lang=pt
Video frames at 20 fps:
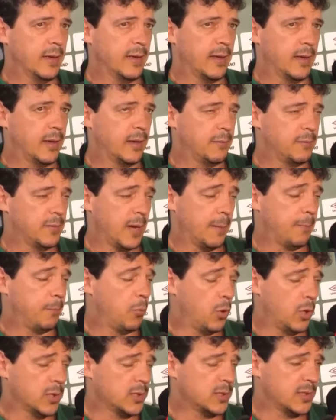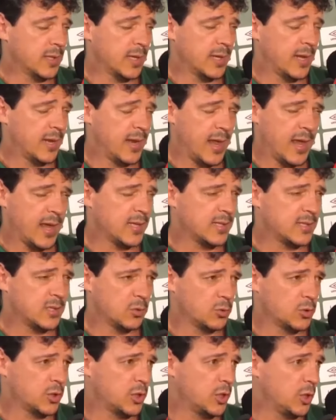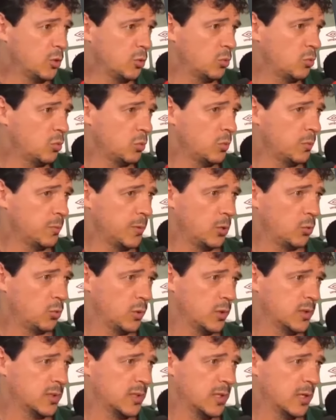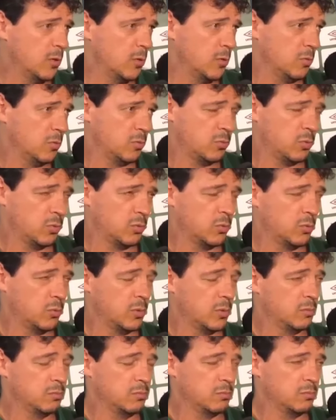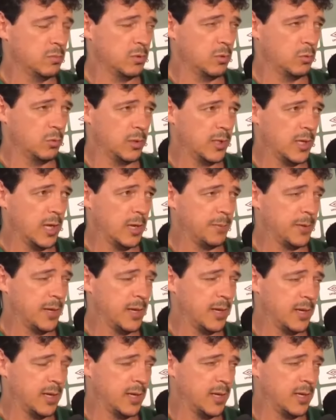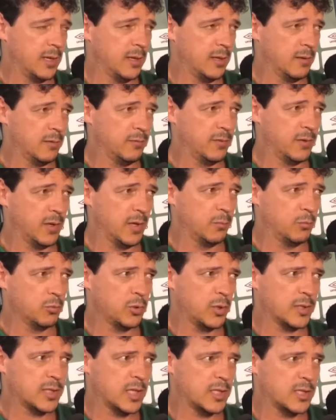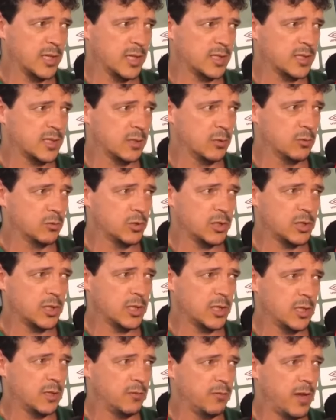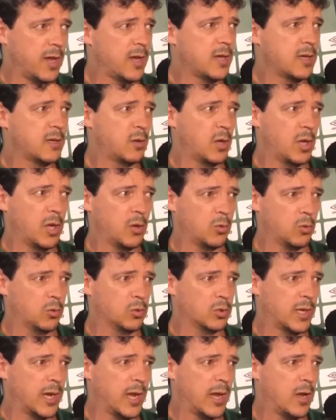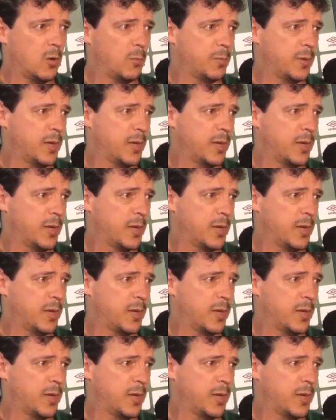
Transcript: É, minha aposta é nessa, eu sinto, minha intuição, quando eu liguei para ele, é muito nessa direção de que ele vai reencontrar